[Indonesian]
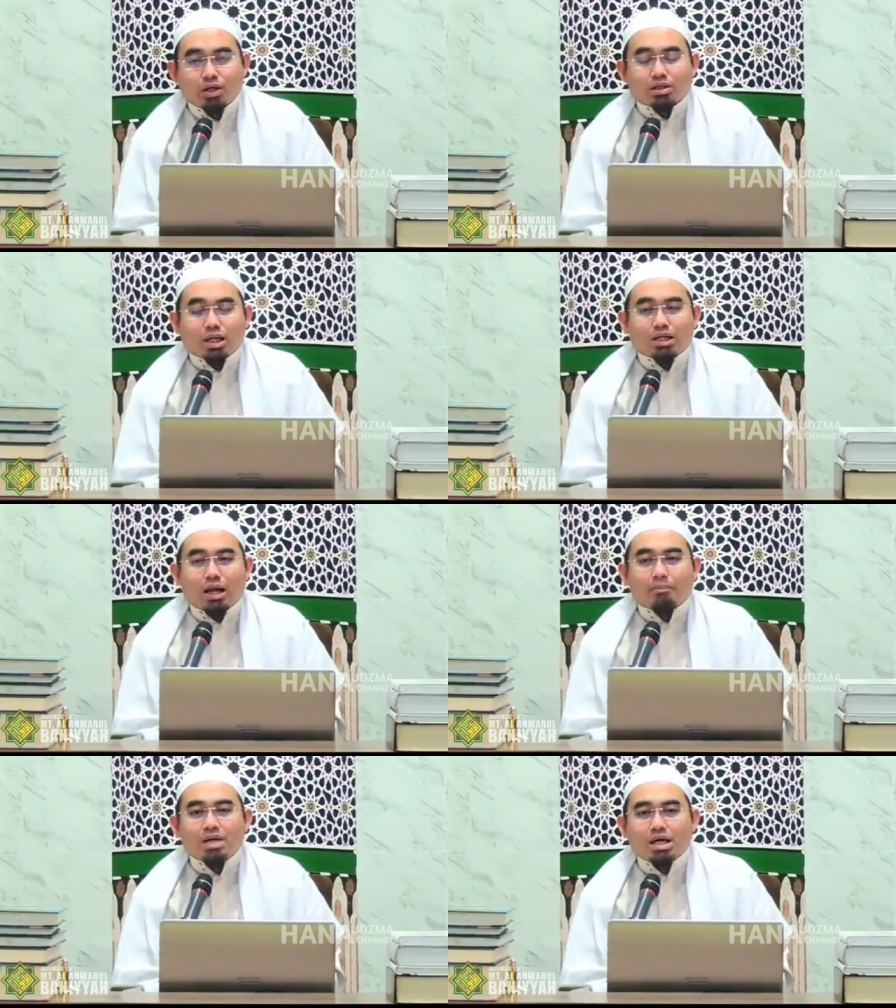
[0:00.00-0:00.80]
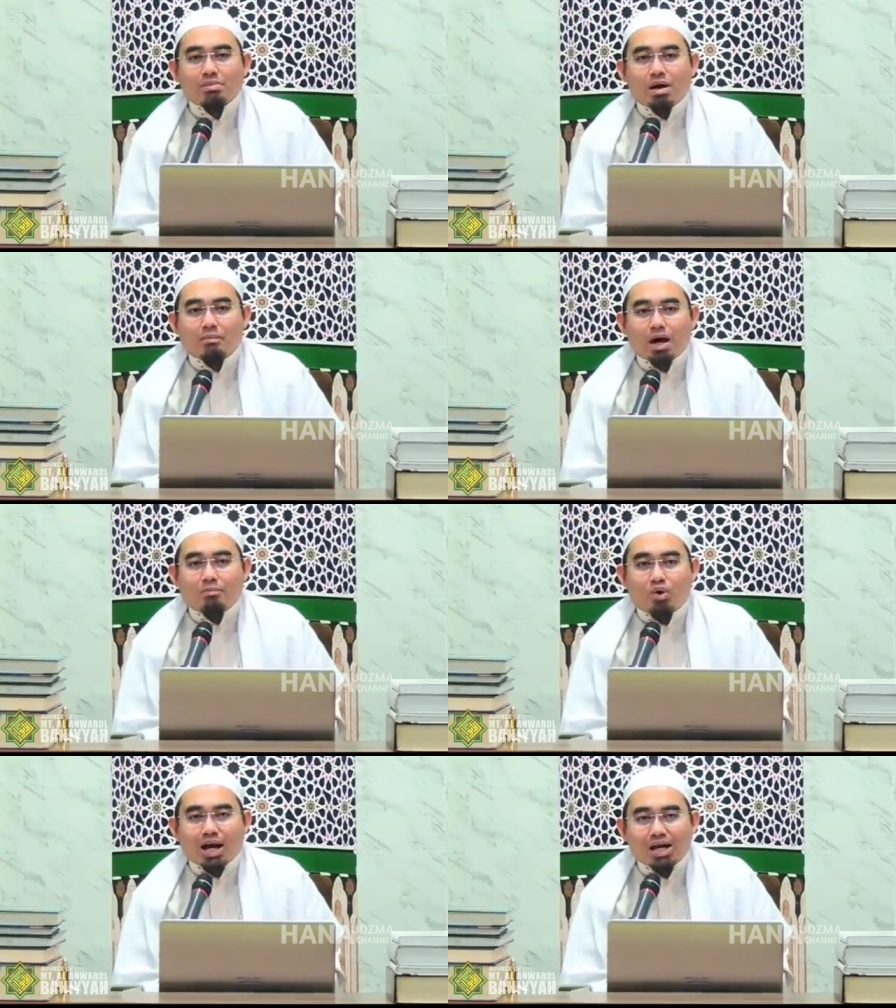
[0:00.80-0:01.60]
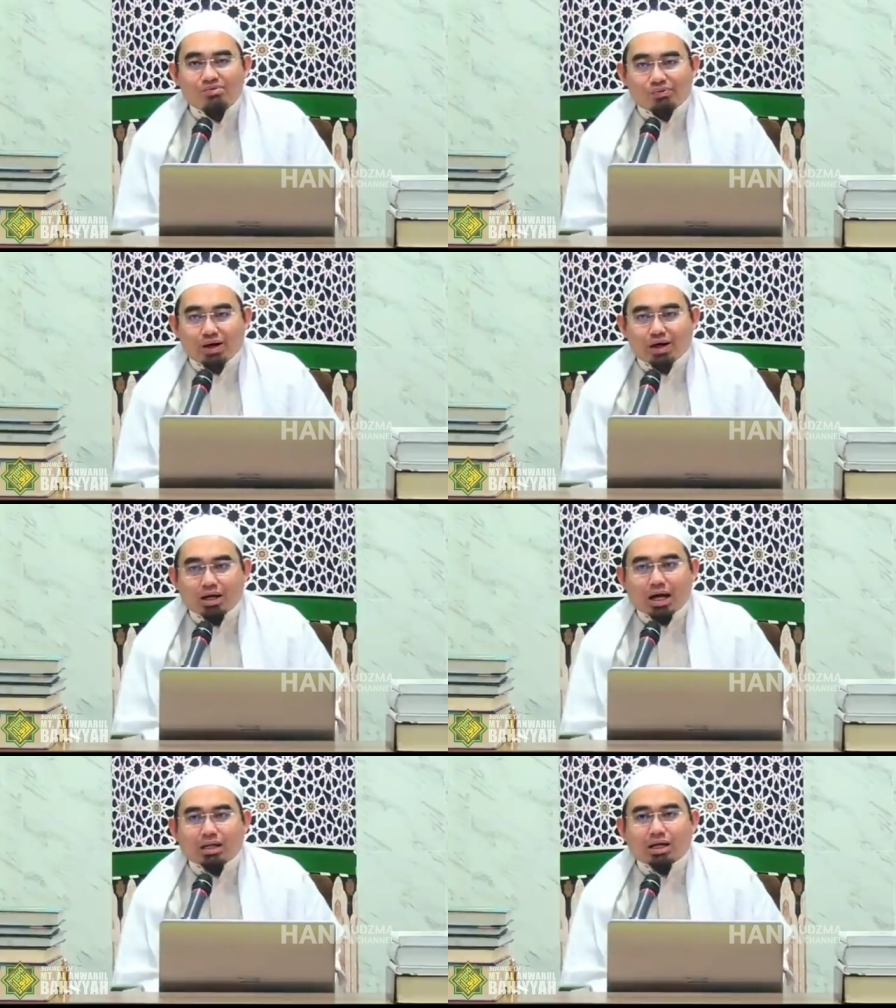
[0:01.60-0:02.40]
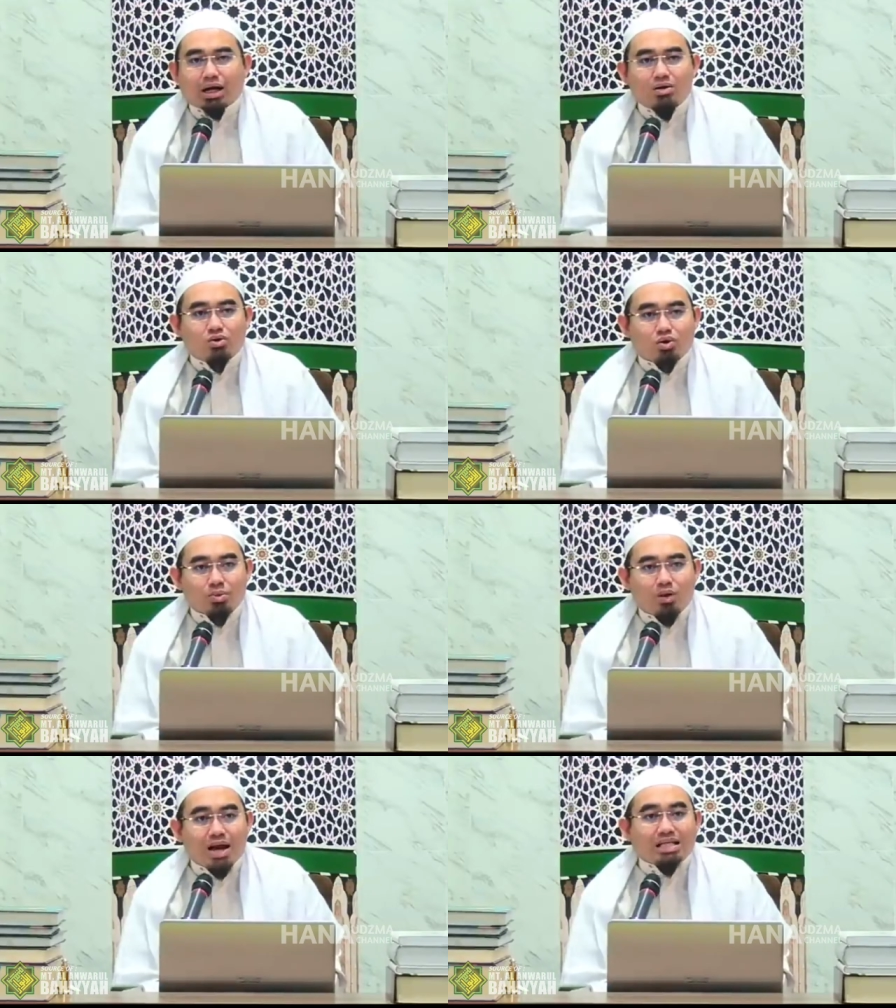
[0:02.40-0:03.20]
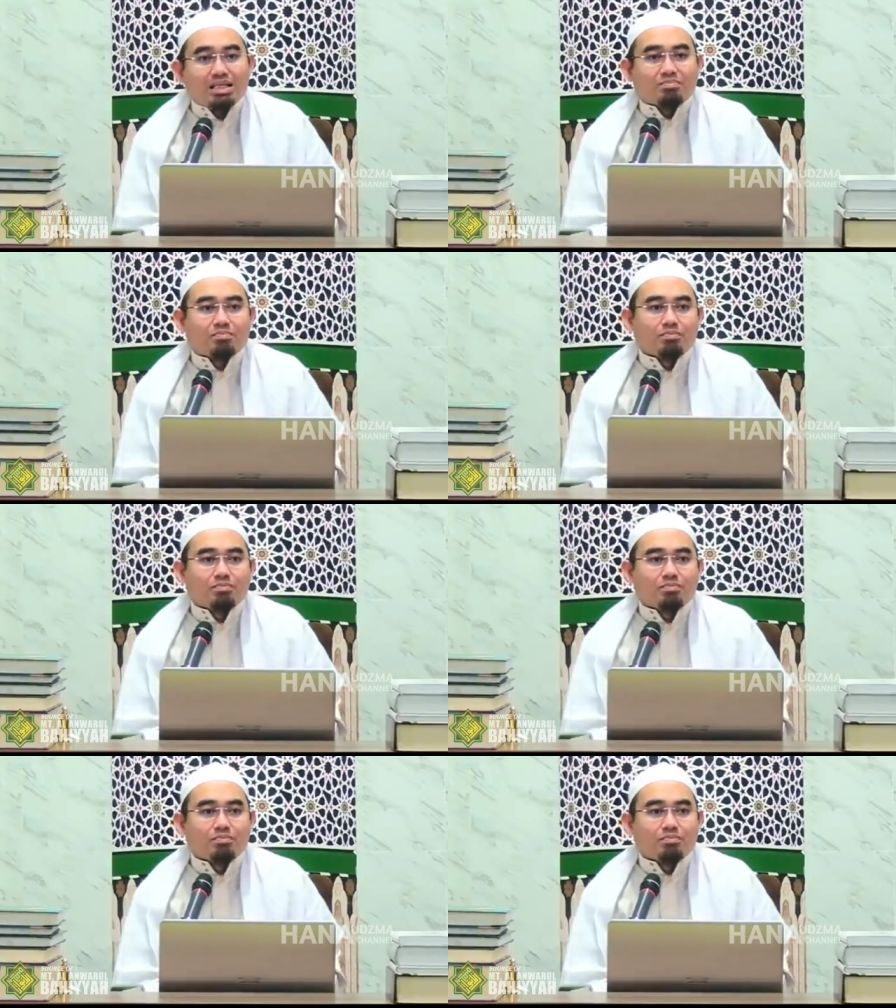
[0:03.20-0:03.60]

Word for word: Tetapi Imam Abu Hanifah katakan hukumnya wajib.